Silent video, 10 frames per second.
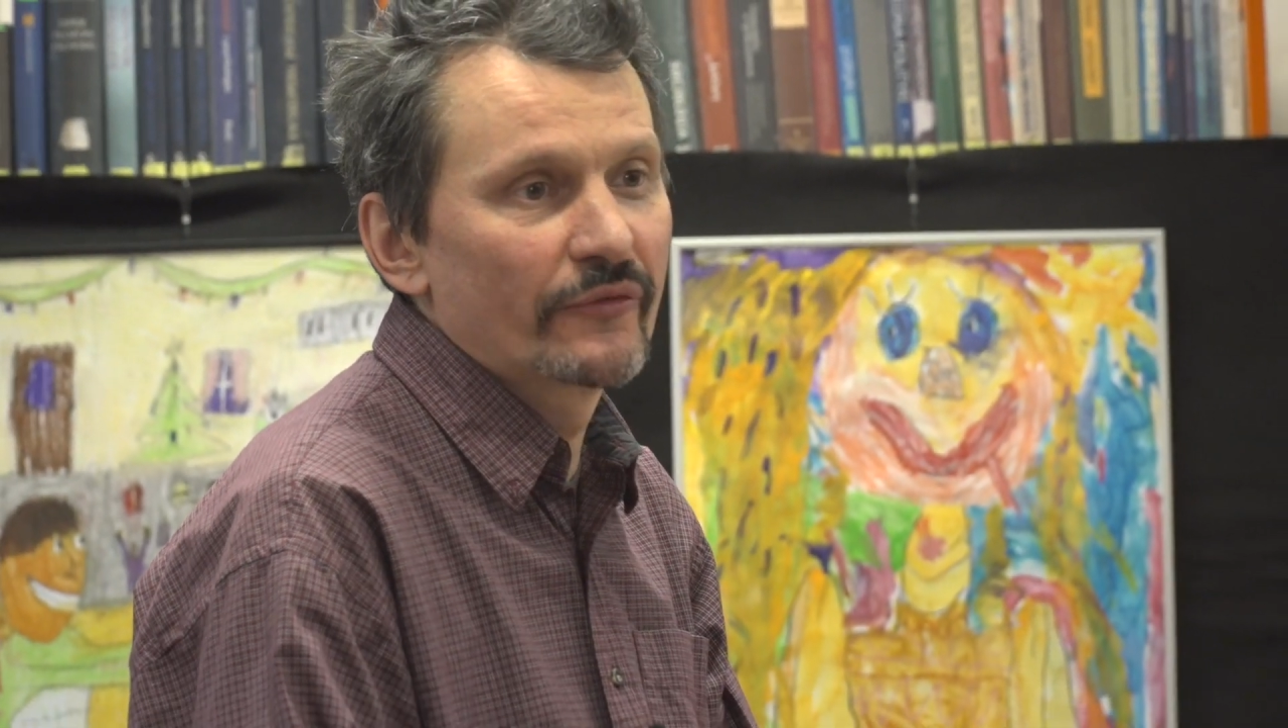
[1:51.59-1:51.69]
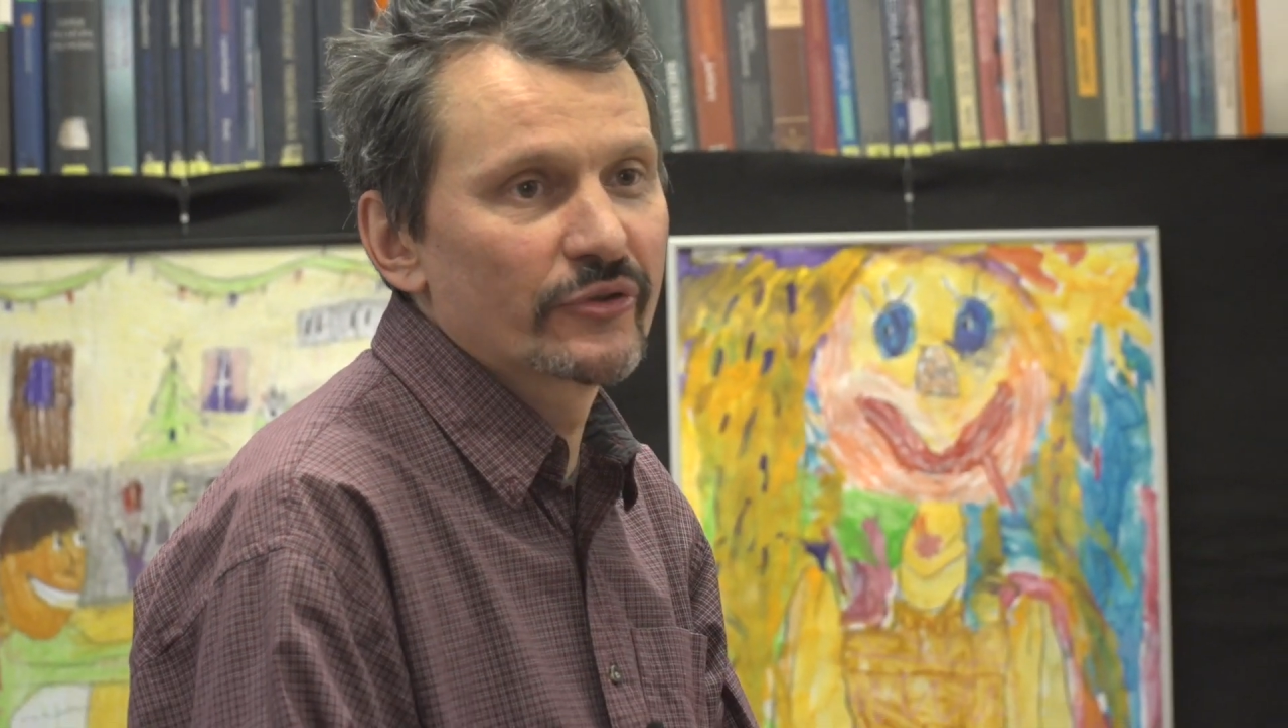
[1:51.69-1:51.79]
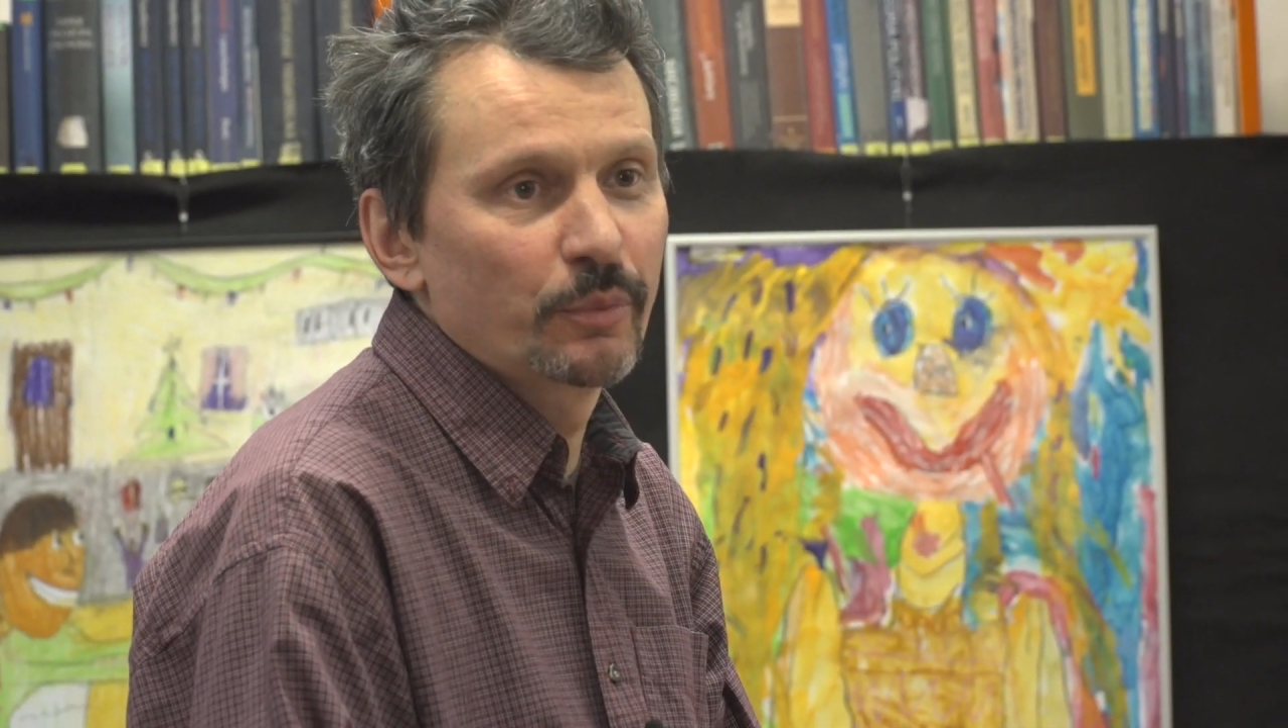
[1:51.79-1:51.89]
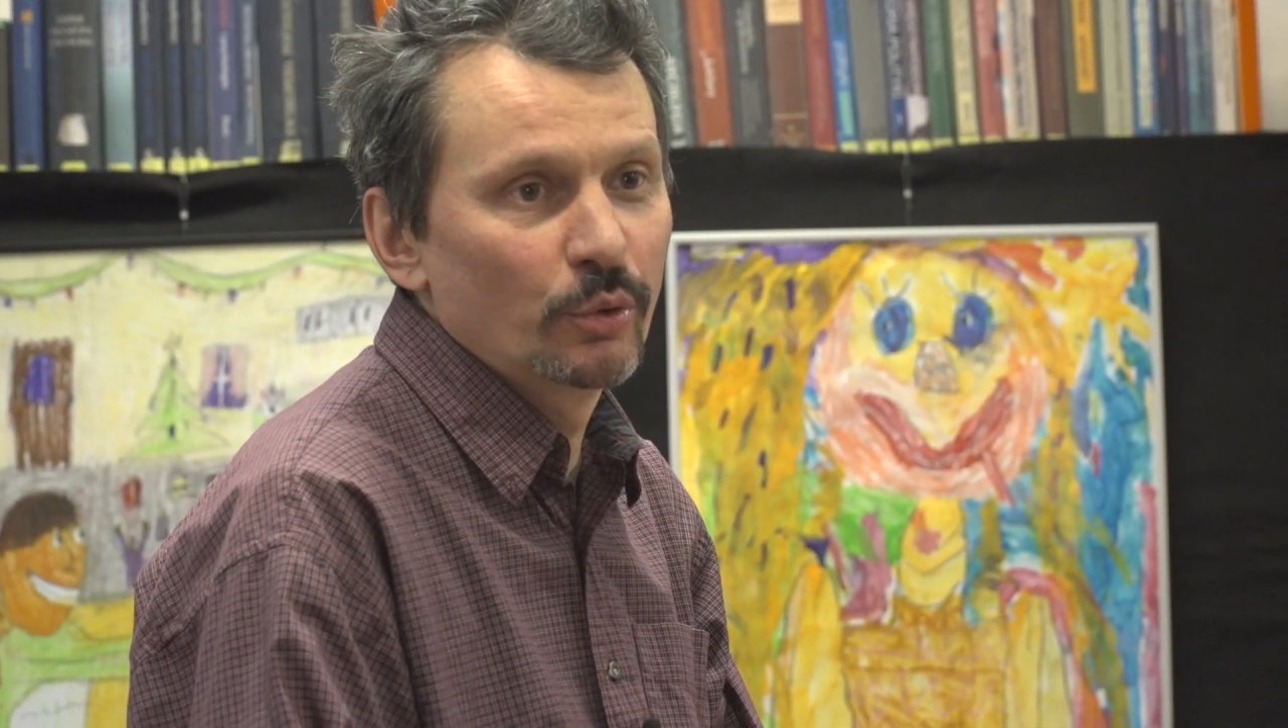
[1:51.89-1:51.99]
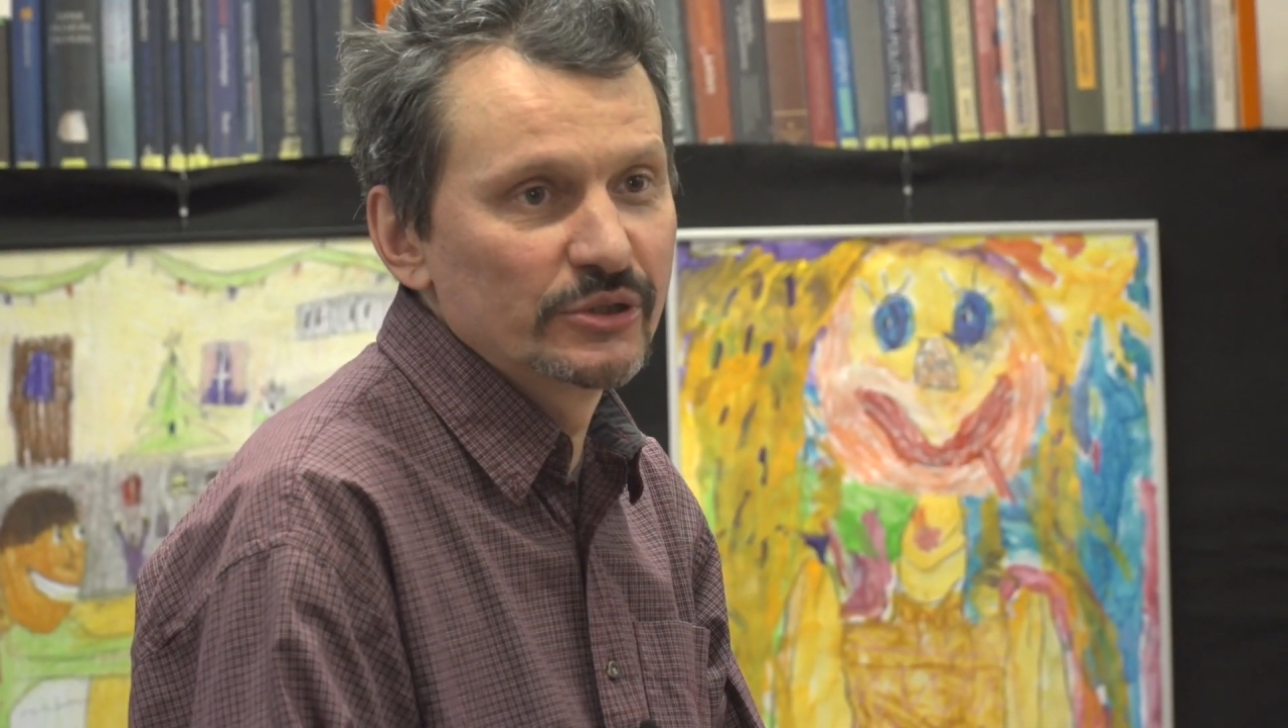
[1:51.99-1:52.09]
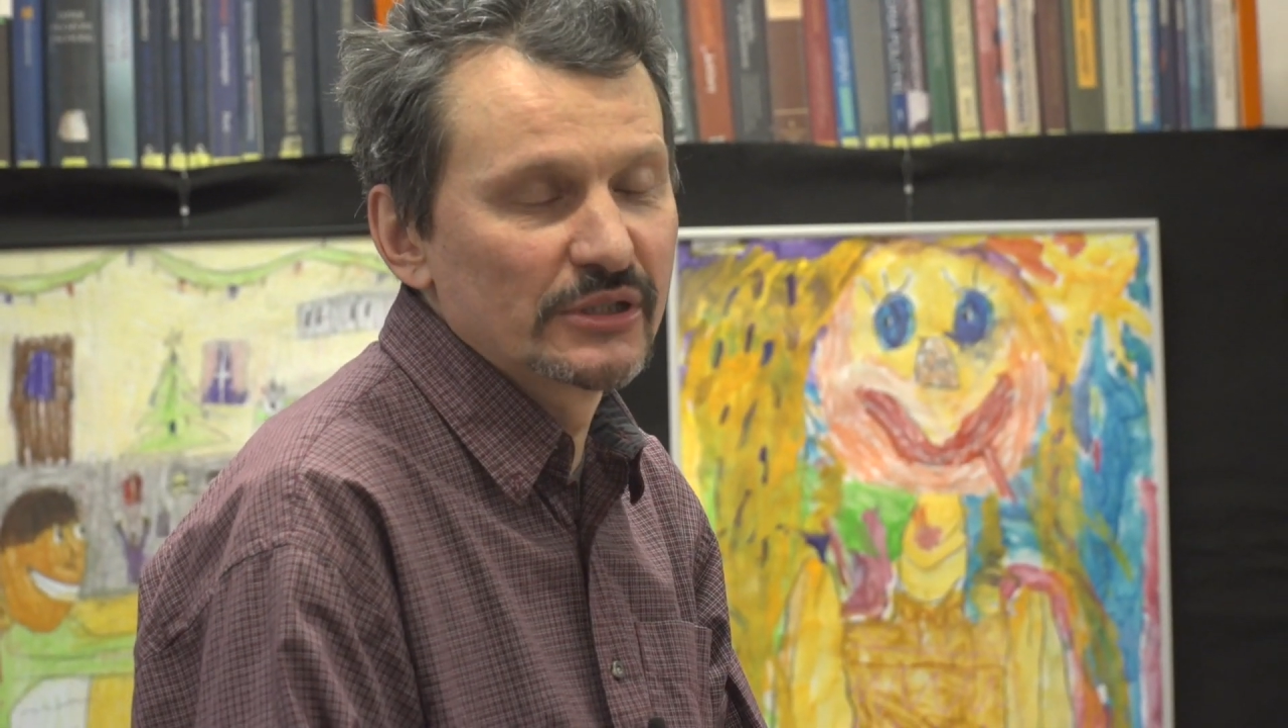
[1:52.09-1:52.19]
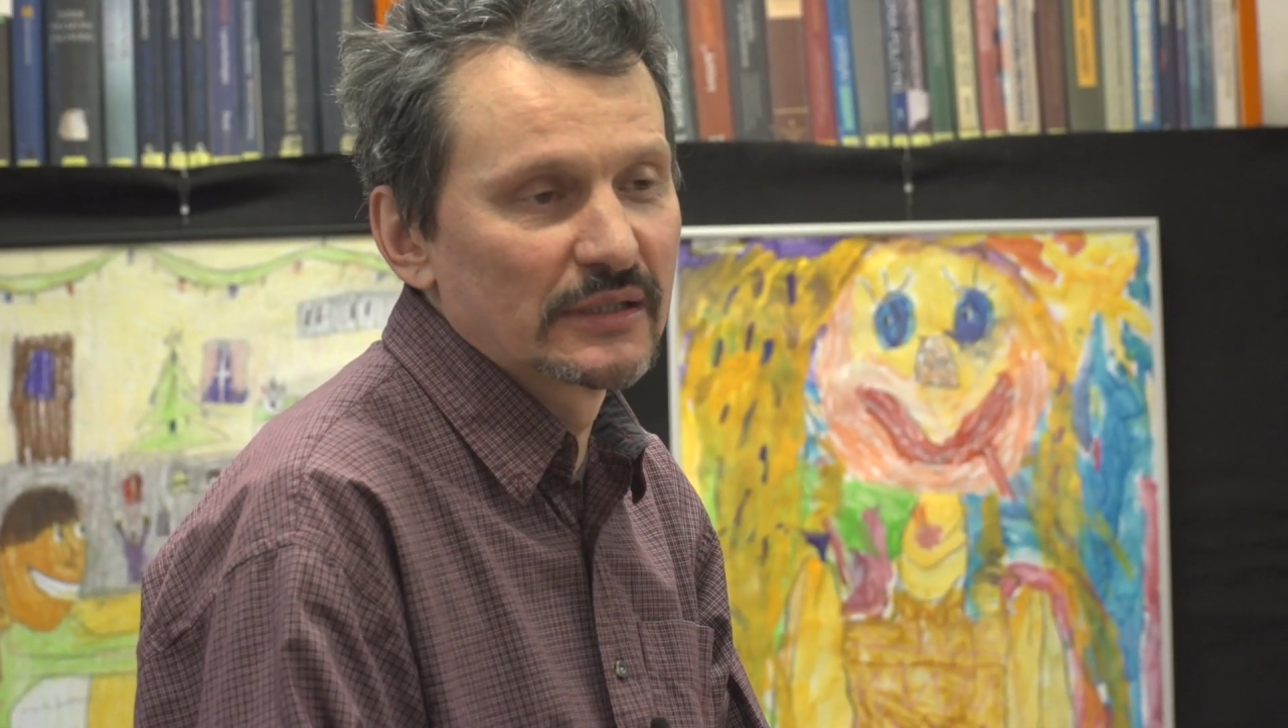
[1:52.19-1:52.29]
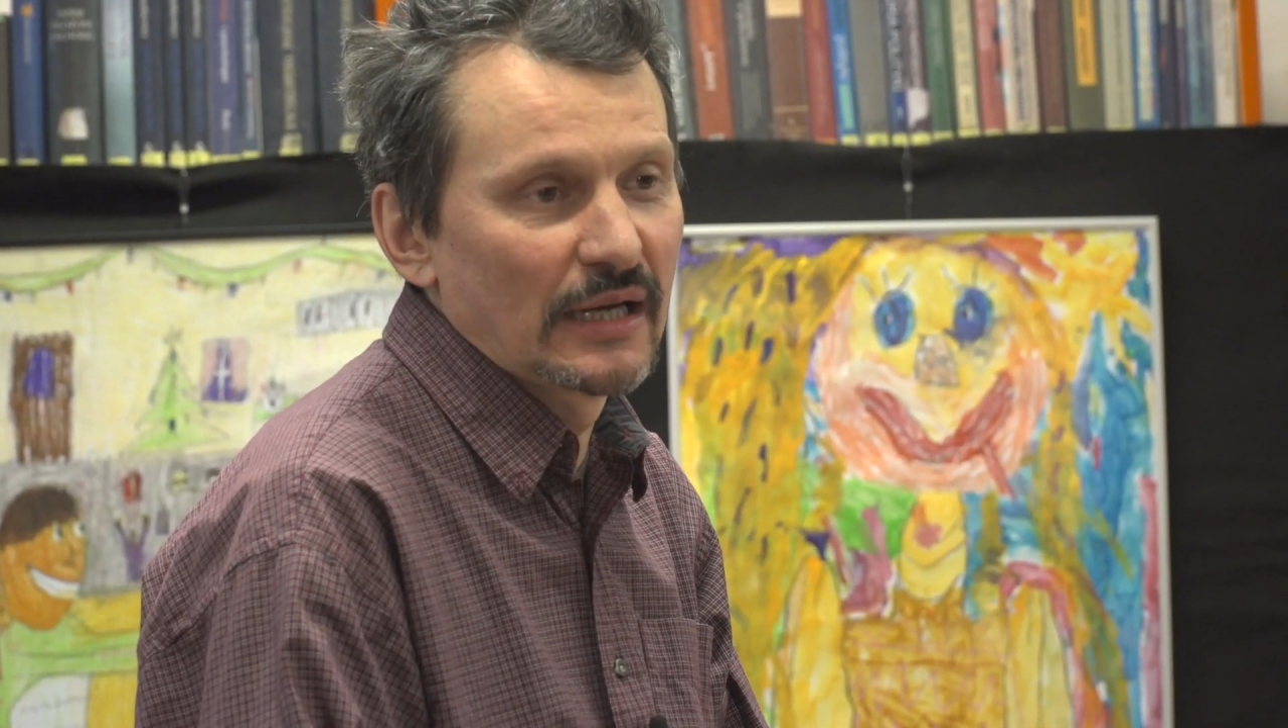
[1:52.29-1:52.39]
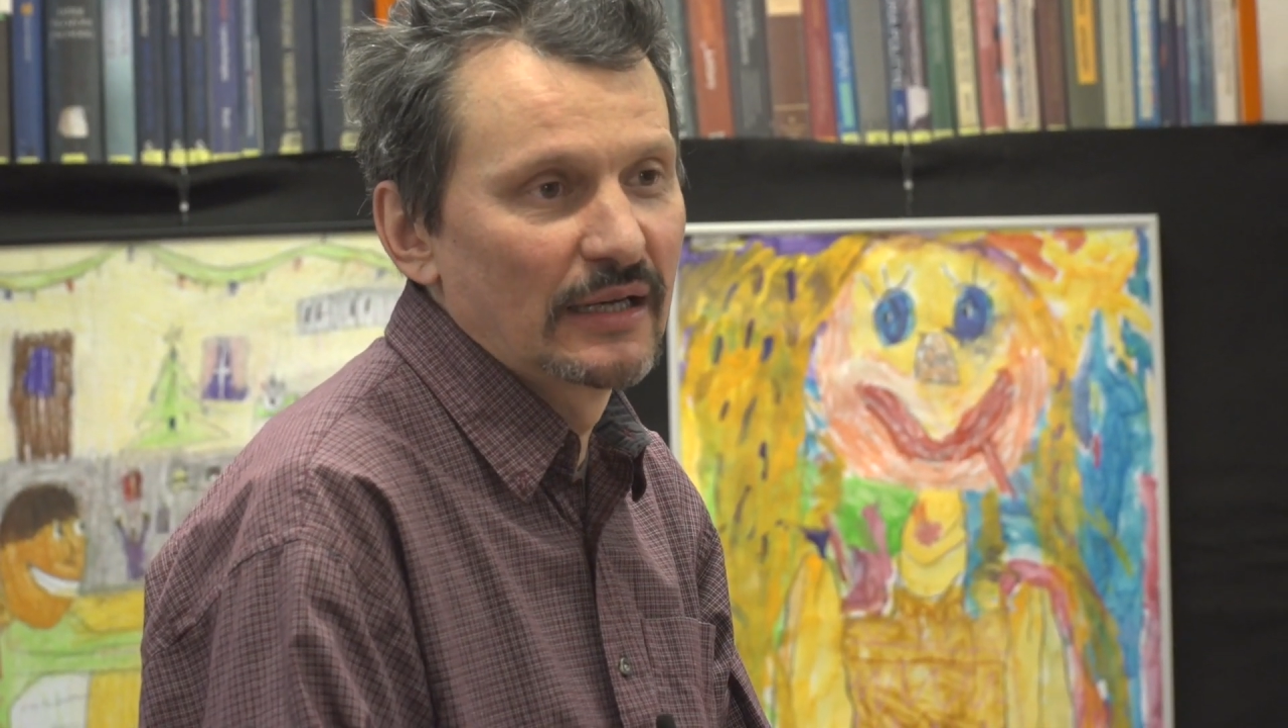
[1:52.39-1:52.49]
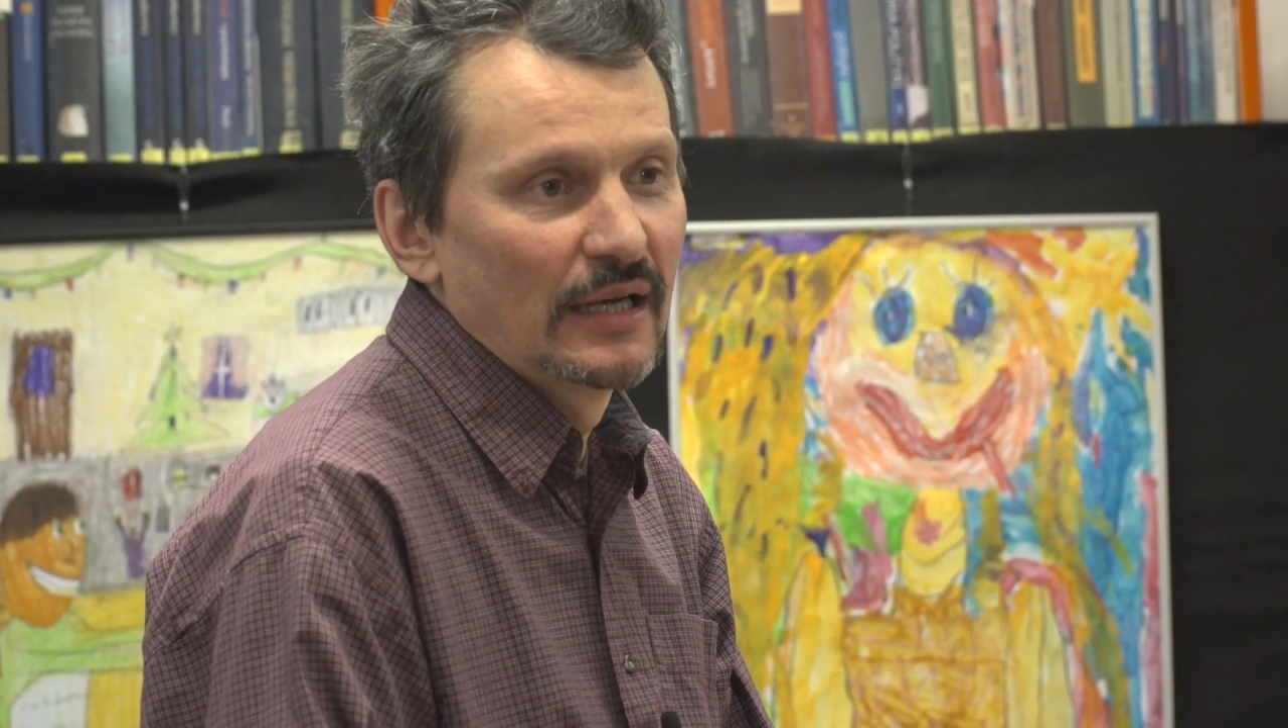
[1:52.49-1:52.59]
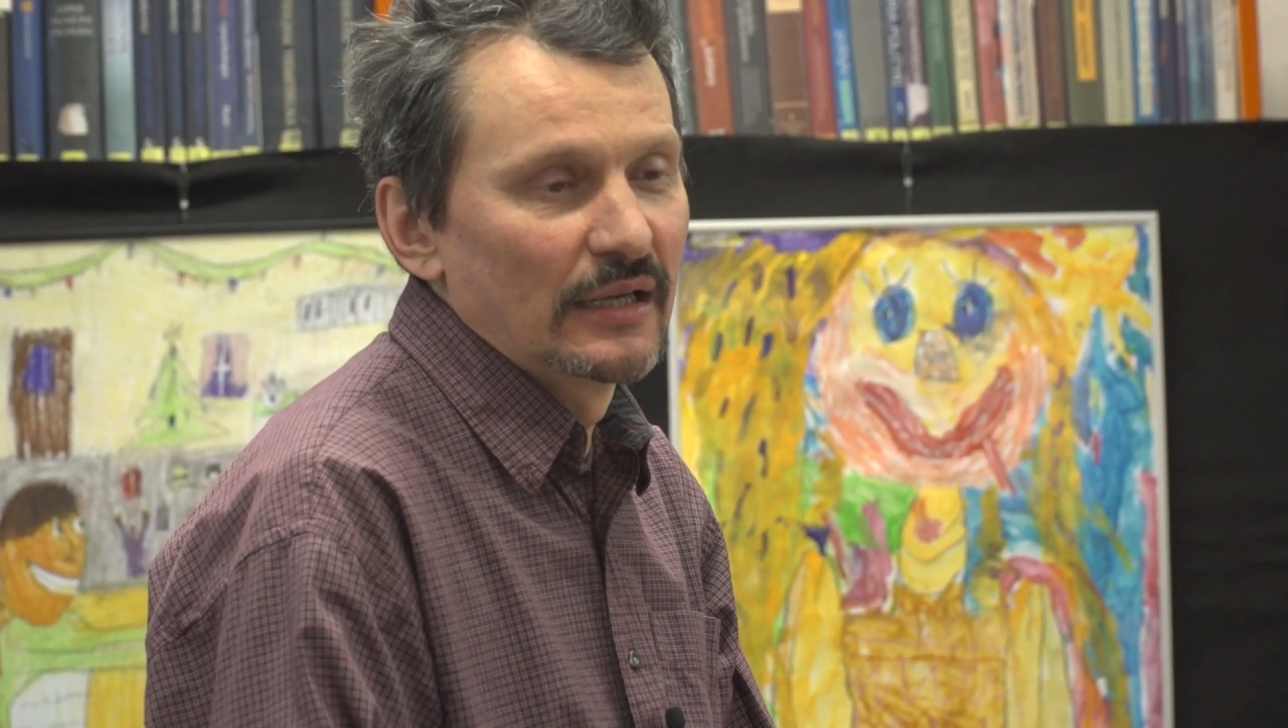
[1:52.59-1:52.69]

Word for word: wspólnie na,